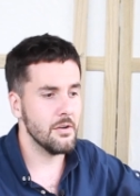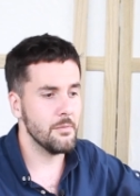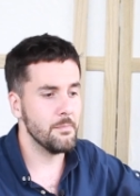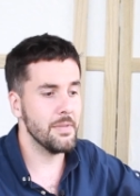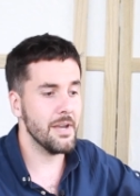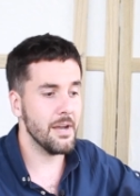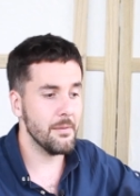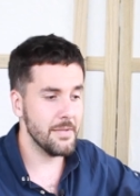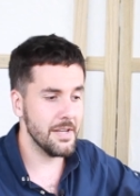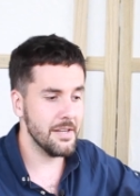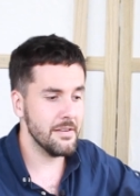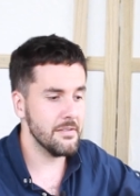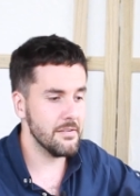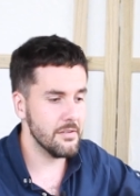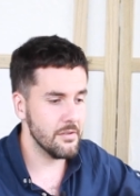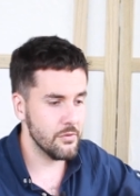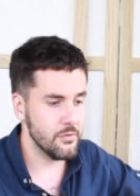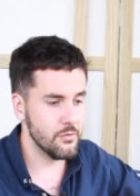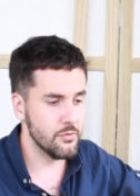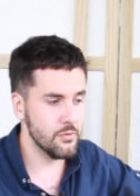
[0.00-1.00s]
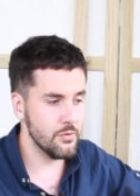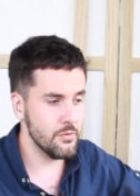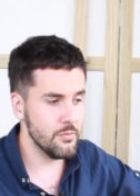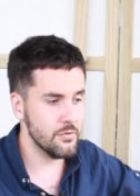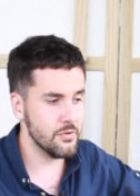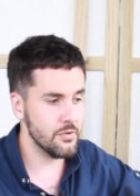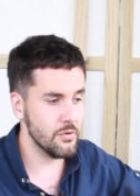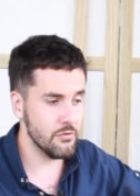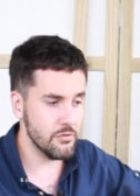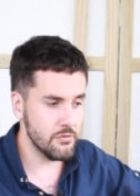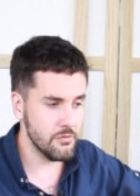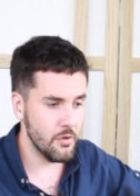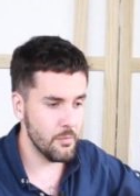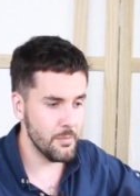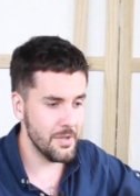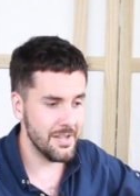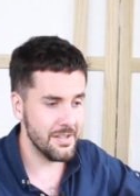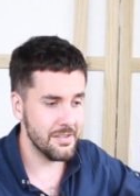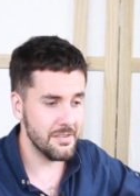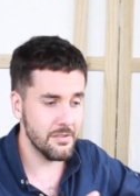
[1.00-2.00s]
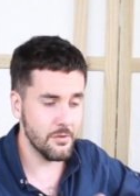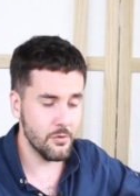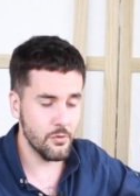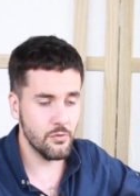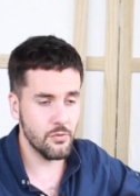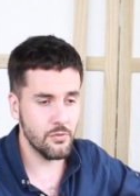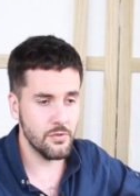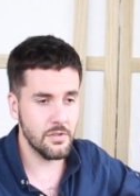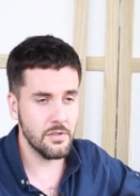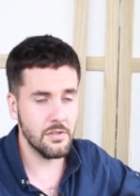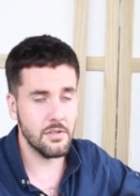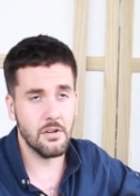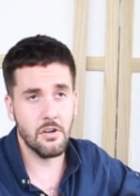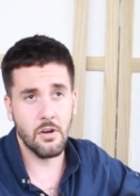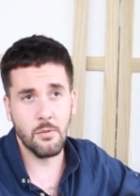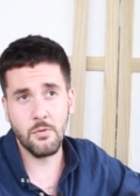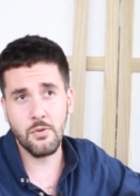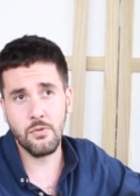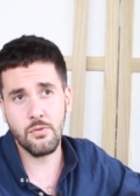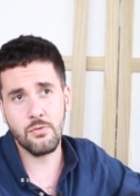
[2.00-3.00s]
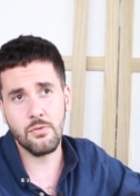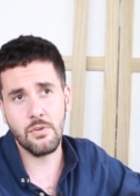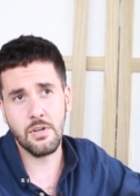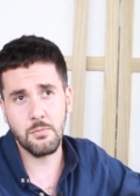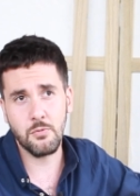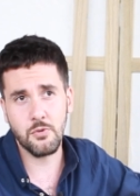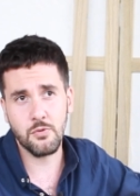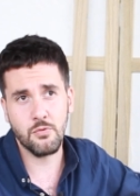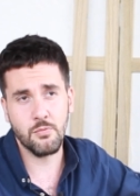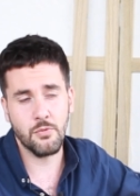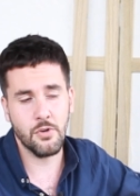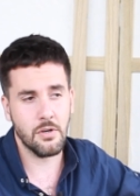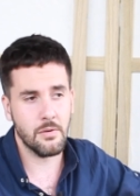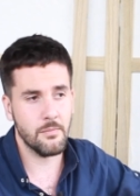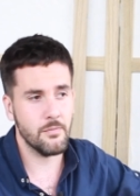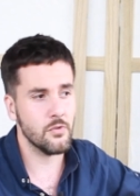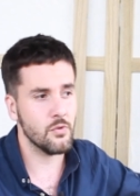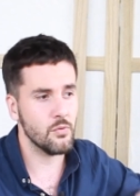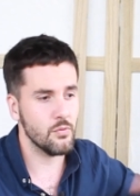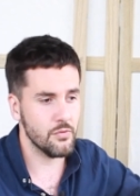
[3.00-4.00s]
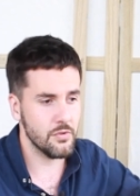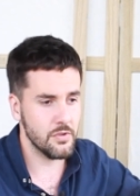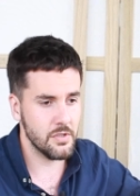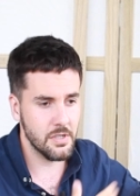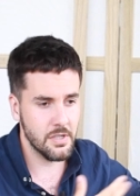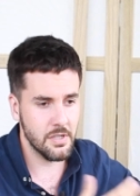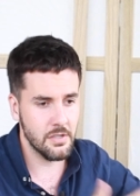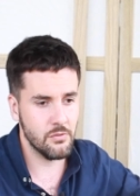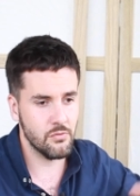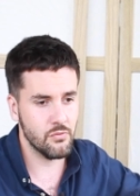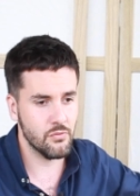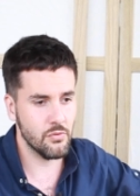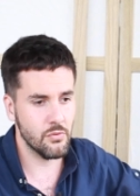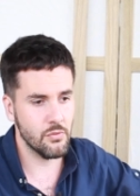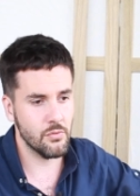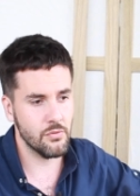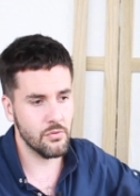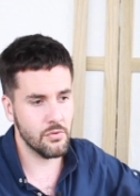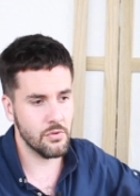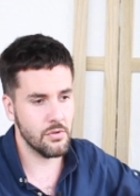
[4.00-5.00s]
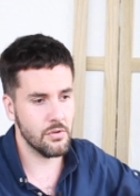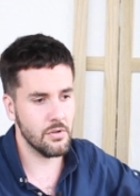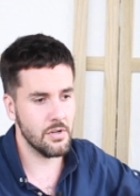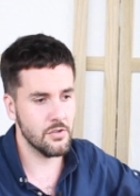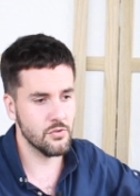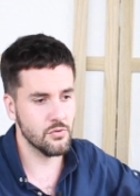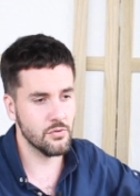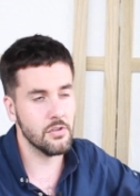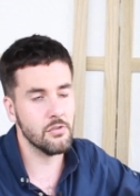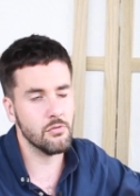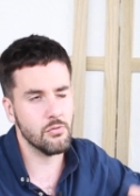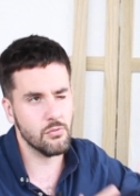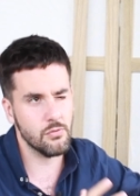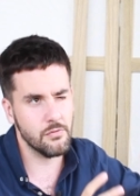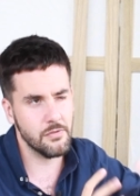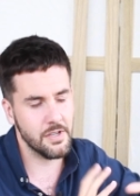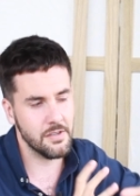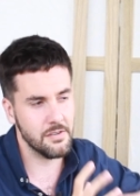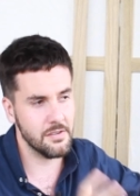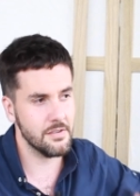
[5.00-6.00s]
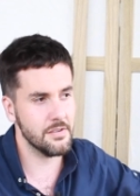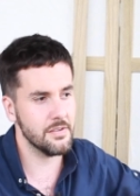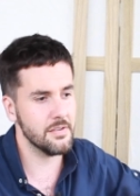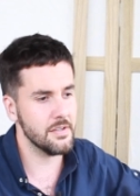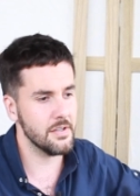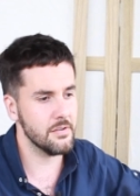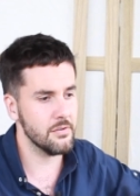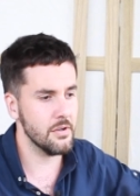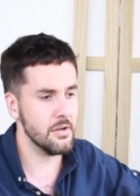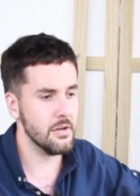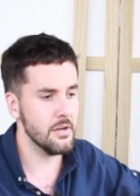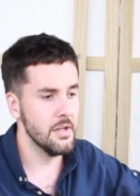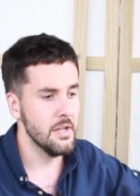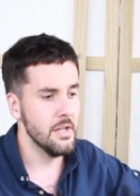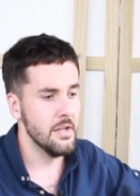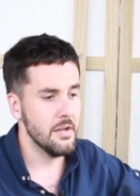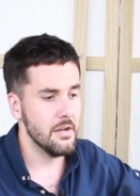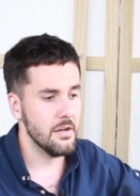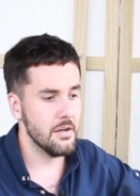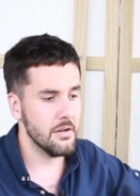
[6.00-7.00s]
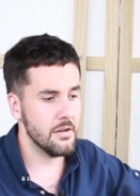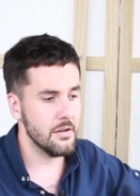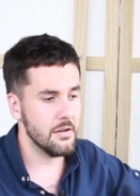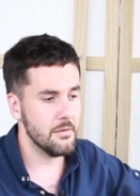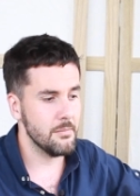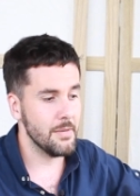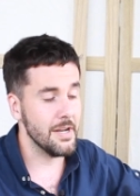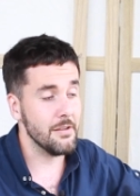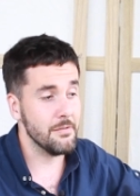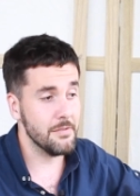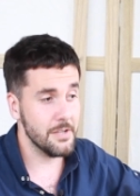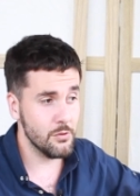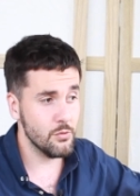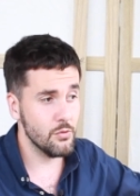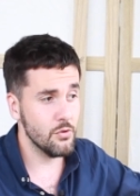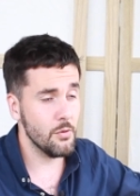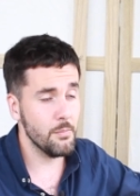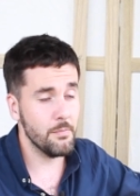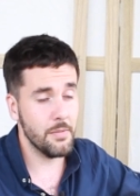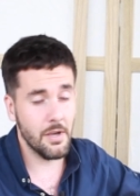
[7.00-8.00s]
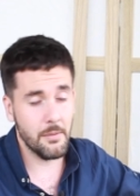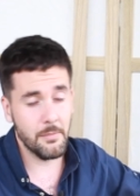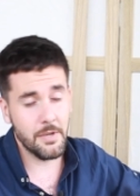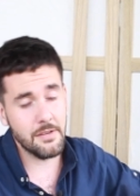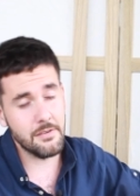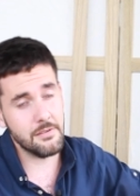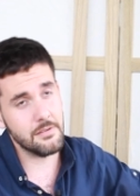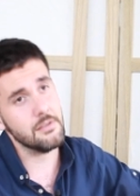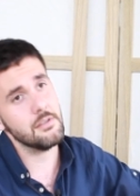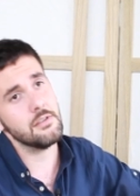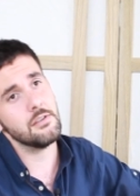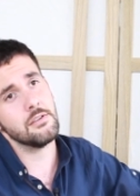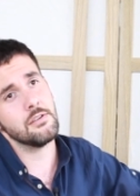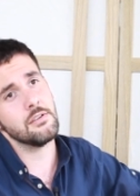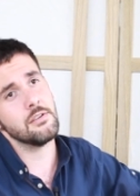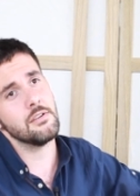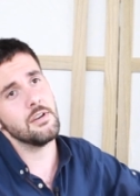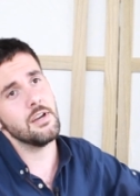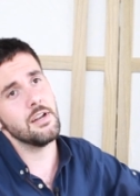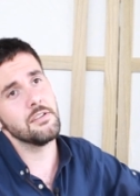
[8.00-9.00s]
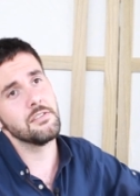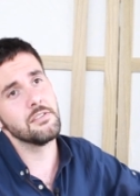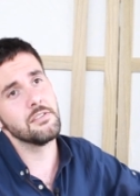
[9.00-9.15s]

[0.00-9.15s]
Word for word: permettent de transformer la sérotonine, qui est l'hormone de la bonne humeur, qu'on sécrète tout au long de la journée, surtout vers 16-17 heures. Bah, les féculents permettent à la